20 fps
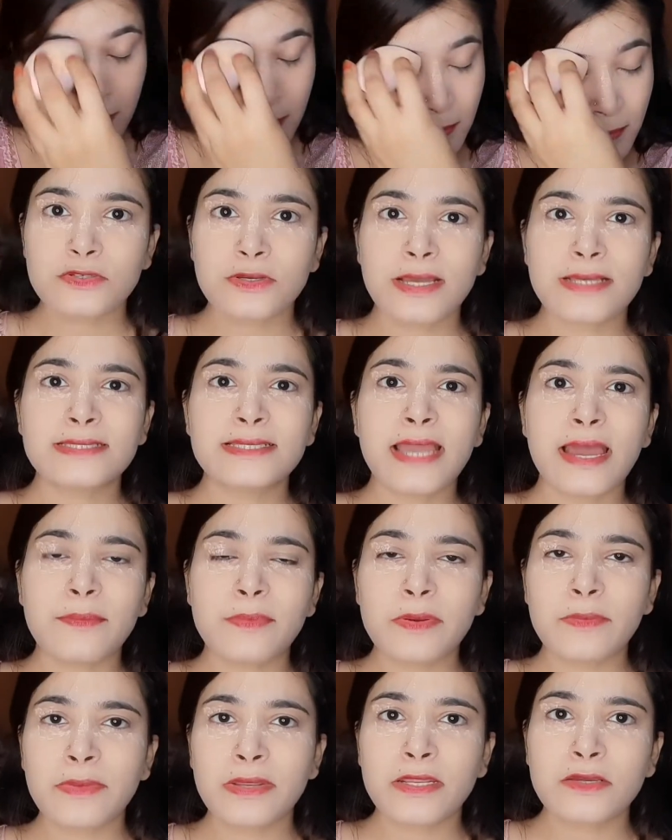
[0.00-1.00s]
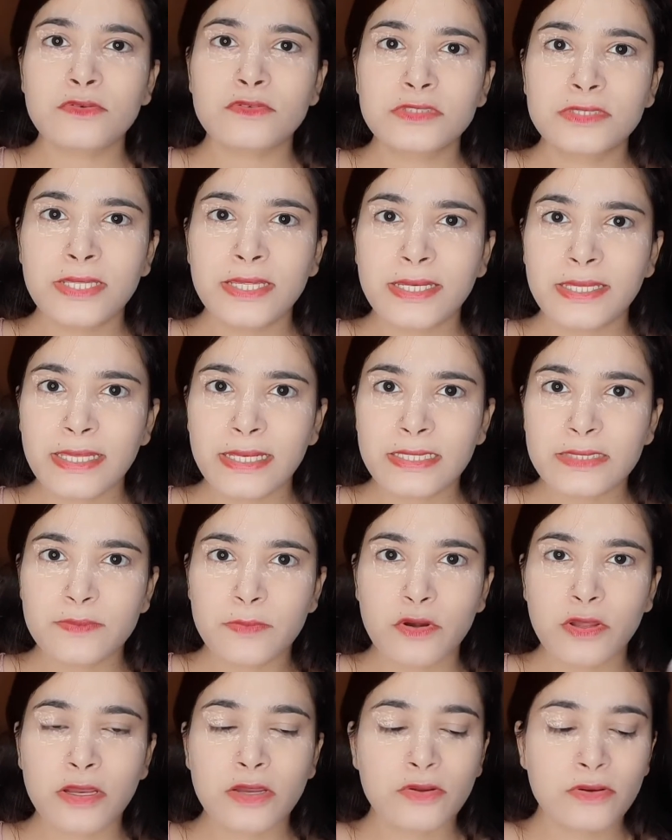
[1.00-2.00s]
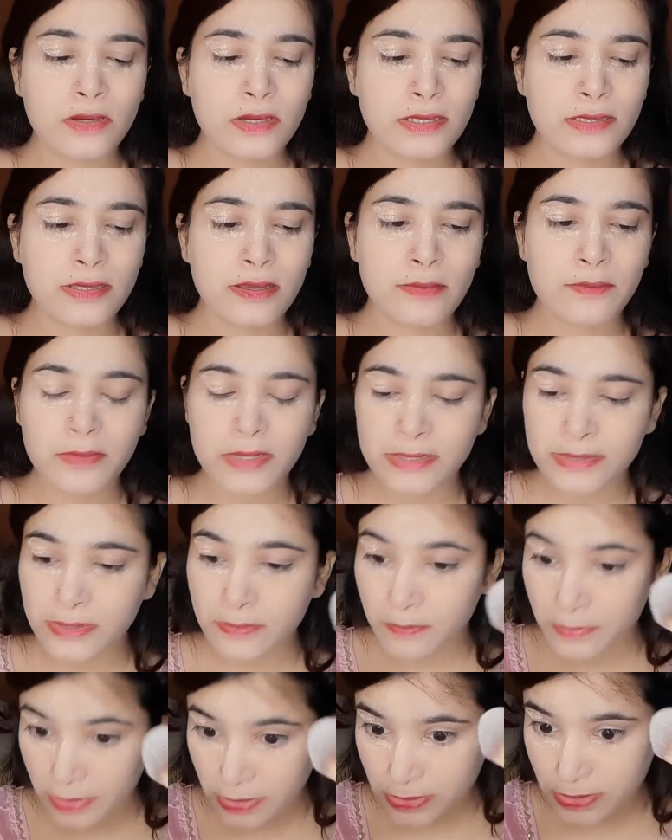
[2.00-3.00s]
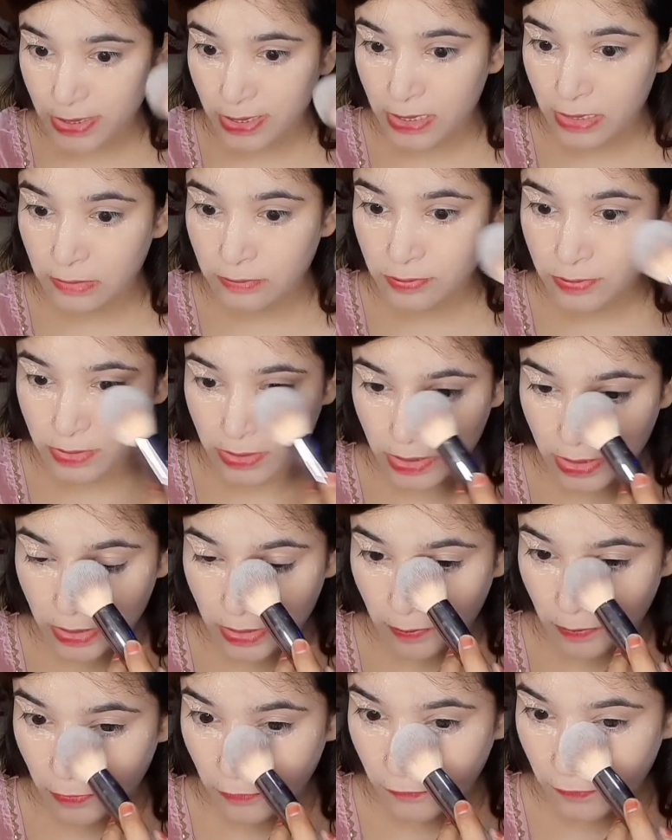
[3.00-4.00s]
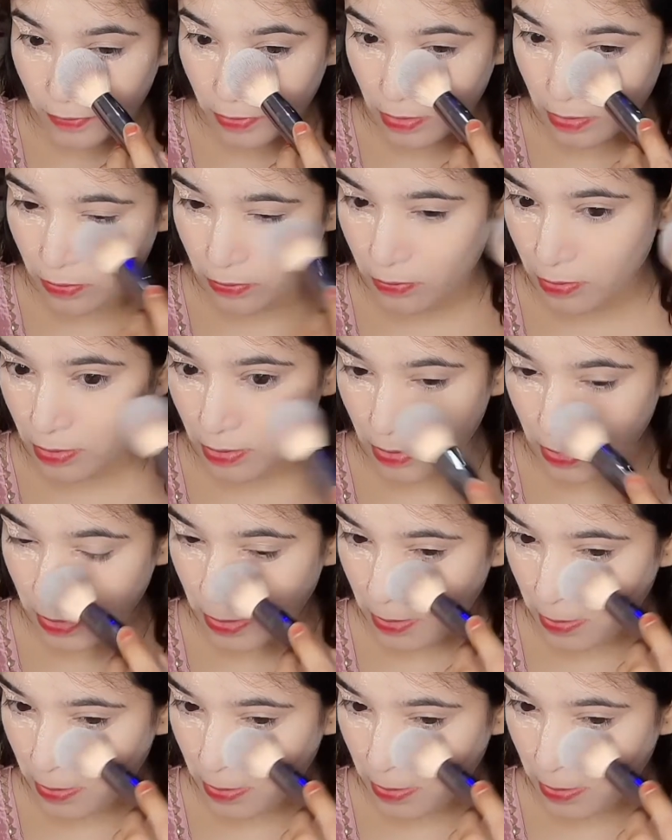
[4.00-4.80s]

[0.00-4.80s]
सो गैस यहाँ पे मैंने कुछ देर के लिए इस प्रोडक्ट को रखा था अब मैं इसे ब्रश की हेल्प से रिमूव कर लूँगी